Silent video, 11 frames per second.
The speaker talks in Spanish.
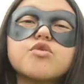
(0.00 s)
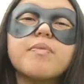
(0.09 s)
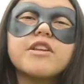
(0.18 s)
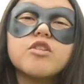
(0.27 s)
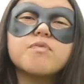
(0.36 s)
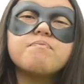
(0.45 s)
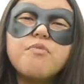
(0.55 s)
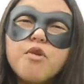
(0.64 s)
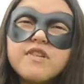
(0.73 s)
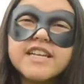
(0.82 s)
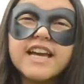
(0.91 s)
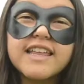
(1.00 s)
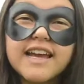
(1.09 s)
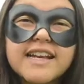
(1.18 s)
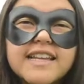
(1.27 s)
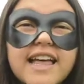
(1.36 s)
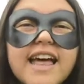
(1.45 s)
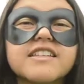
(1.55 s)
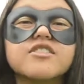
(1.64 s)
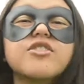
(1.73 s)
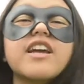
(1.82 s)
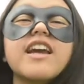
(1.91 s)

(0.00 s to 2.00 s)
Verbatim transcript: superior pública y de calidad es lo que